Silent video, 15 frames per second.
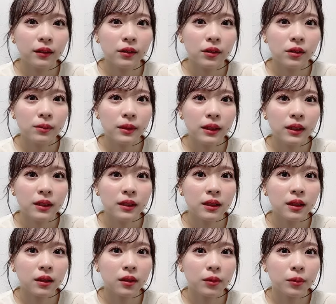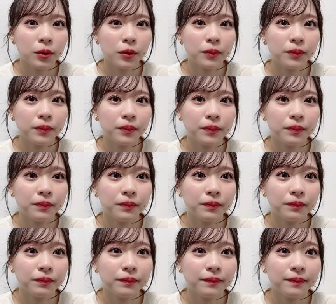という間ですけ
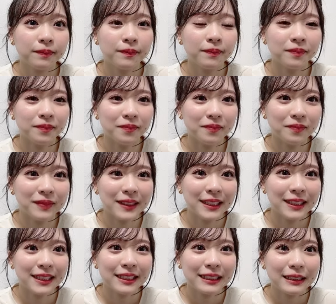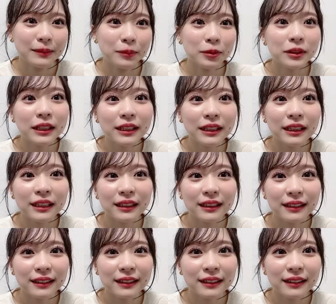どももうだっ
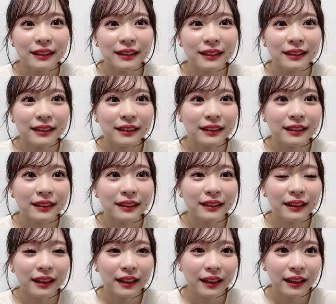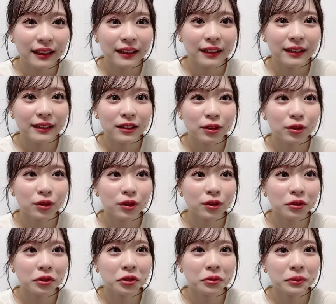てねちょっと
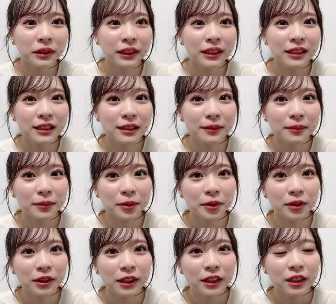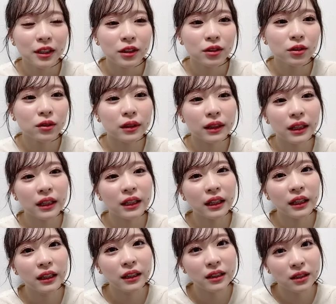ショールーム配信もずっとやり
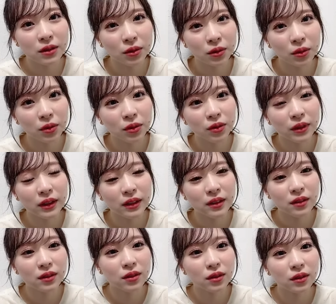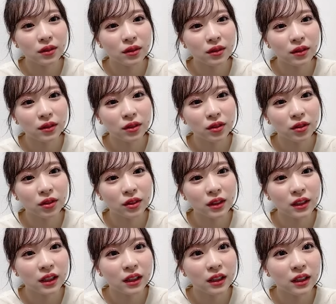たいんですよ本当はずっとこの
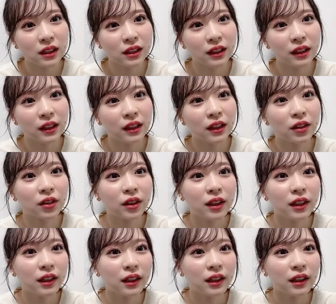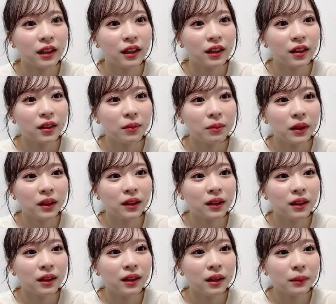時間が好きなのでまっ
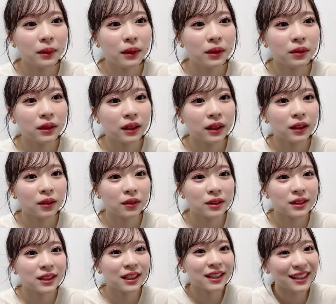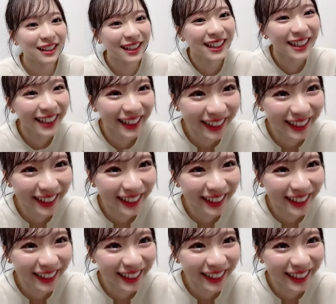たり食べるだけの時間が好